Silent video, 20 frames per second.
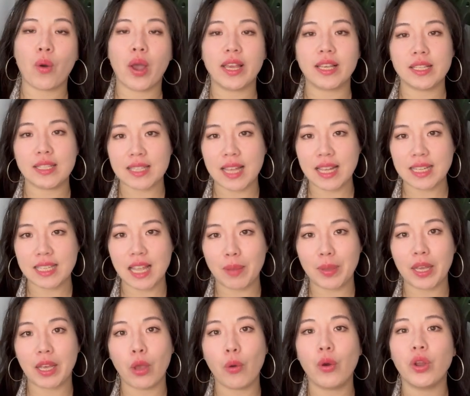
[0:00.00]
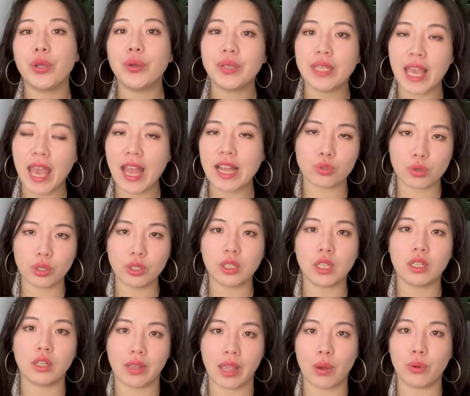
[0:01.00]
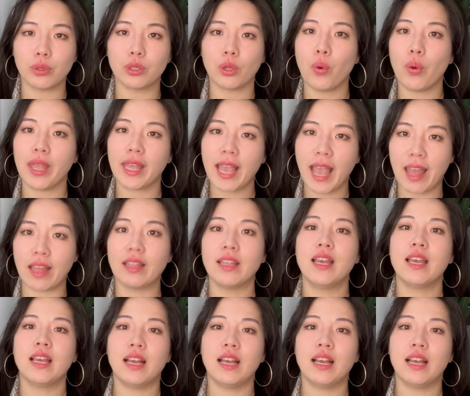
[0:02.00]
欢迎在下面给我留言，所有的留言我都会看。